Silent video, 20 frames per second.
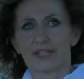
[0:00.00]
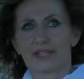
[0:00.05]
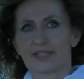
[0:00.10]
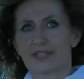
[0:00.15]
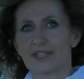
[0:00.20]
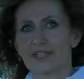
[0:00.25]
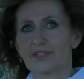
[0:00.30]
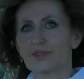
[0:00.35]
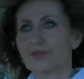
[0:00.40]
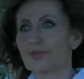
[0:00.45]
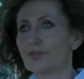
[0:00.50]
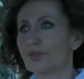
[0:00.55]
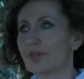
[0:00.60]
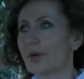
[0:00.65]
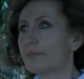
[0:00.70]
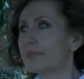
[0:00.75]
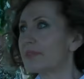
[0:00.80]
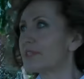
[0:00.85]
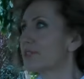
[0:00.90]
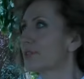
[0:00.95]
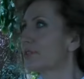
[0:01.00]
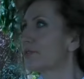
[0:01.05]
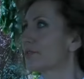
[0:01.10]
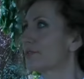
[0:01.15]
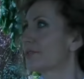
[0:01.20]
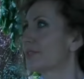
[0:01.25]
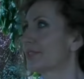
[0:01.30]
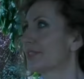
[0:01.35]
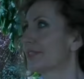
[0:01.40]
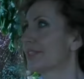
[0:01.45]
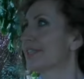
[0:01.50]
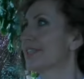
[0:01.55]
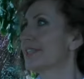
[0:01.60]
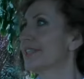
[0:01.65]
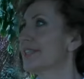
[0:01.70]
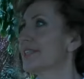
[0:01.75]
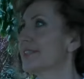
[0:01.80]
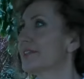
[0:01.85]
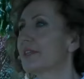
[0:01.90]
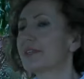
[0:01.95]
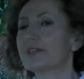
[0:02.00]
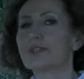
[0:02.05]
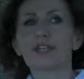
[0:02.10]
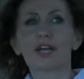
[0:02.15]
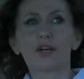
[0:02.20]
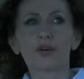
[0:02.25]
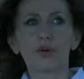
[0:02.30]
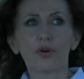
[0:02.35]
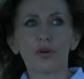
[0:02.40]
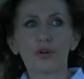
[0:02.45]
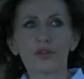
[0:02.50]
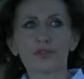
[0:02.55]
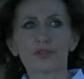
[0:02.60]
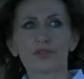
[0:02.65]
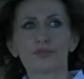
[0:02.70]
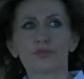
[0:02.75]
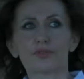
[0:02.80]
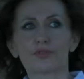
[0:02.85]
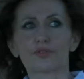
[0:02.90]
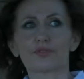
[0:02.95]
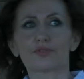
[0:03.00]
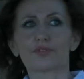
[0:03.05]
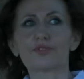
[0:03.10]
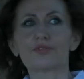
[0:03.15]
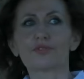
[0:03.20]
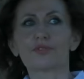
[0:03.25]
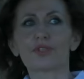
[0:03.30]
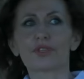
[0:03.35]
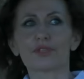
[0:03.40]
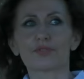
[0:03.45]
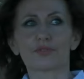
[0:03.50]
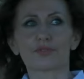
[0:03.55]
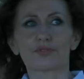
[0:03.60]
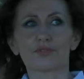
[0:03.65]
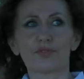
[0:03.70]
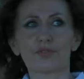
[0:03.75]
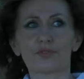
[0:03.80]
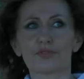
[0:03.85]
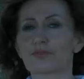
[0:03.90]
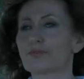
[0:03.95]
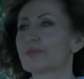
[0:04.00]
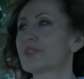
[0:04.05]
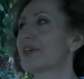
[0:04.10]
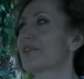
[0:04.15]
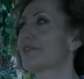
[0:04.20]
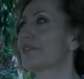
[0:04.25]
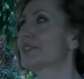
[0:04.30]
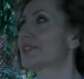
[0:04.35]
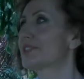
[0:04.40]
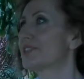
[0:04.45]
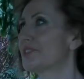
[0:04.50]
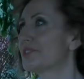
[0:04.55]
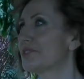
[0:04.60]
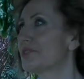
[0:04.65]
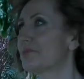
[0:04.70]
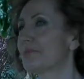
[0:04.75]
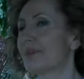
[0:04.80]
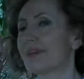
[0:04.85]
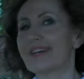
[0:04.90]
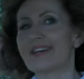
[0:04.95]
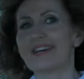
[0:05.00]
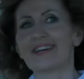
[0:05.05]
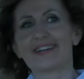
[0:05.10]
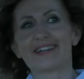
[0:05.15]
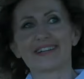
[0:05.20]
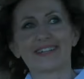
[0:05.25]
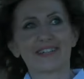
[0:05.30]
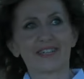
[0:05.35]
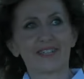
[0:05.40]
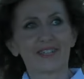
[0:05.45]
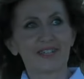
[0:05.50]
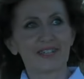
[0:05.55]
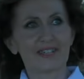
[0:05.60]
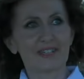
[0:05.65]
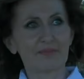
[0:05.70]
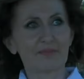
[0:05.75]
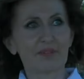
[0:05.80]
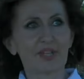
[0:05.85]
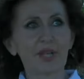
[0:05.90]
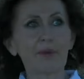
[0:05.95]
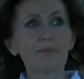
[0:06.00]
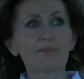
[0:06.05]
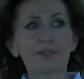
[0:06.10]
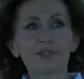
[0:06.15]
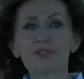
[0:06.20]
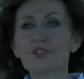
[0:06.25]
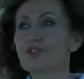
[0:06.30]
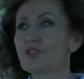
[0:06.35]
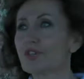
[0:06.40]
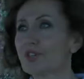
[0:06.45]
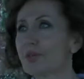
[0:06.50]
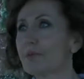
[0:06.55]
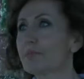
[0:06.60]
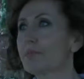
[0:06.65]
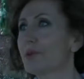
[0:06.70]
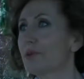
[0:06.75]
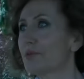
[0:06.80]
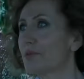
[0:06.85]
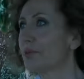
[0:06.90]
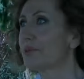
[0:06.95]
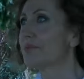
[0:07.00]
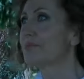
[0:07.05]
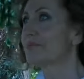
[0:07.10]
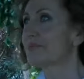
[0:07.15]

che io capisco, quindi il decollo di questo signore non solo non mi dà fastidio, ma eh, mi riempie di gioia per lui.